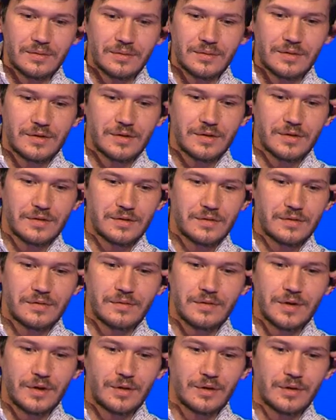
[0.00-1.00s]

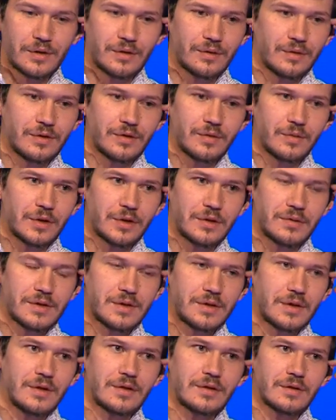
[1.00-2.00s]
свое какое-то
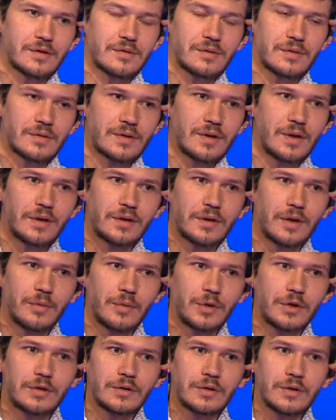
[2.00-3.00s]
мировоззрение, свой взгляд на
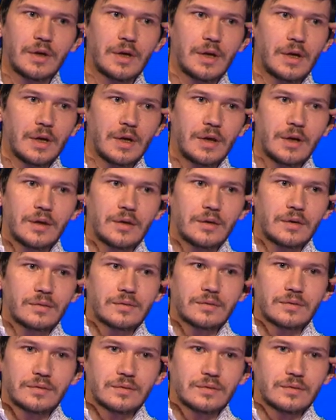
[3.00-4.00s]
мир.
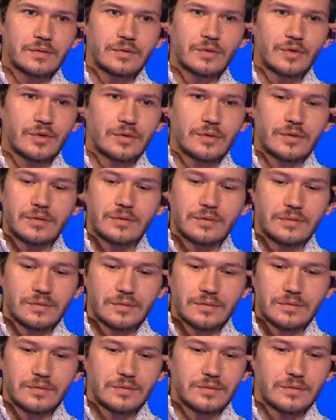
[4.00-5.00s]
Ну, то, что
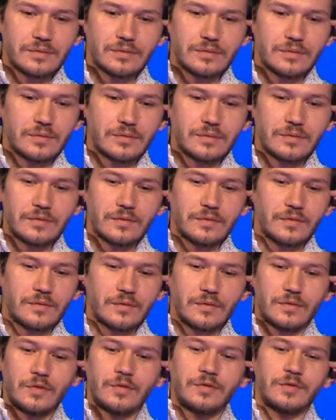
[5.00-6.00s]

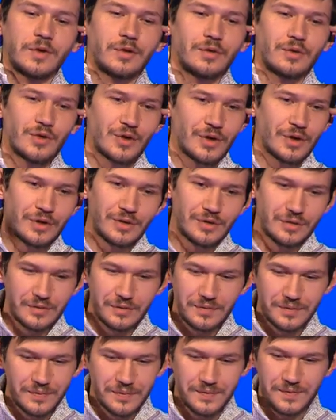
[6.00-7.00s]
в окружении
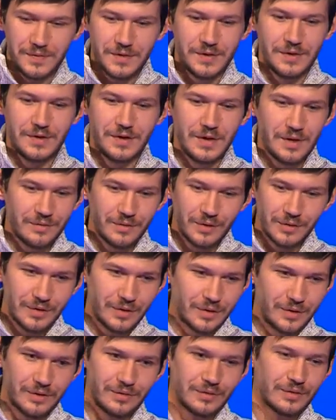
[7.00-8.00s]
всей вот
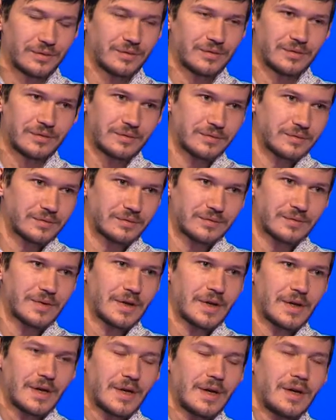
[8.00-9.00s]
этой вот э,
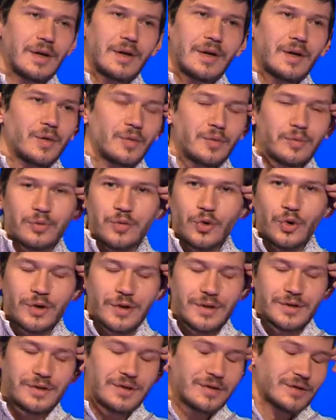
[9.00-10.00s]

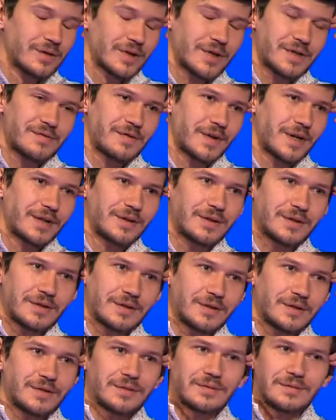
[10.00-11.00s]
похоти,
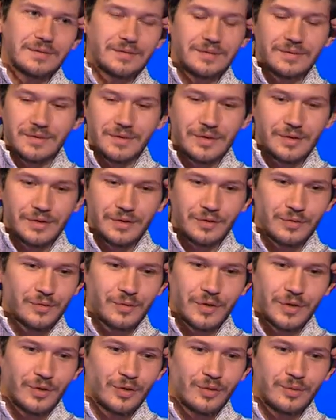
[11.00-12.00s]
разврата и тому
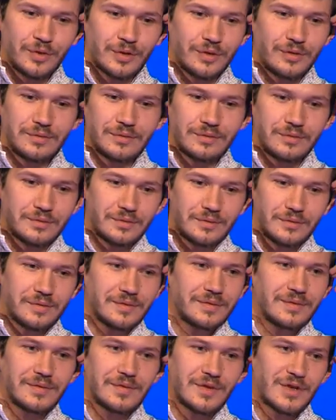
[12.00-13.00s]
подобное. Жадности,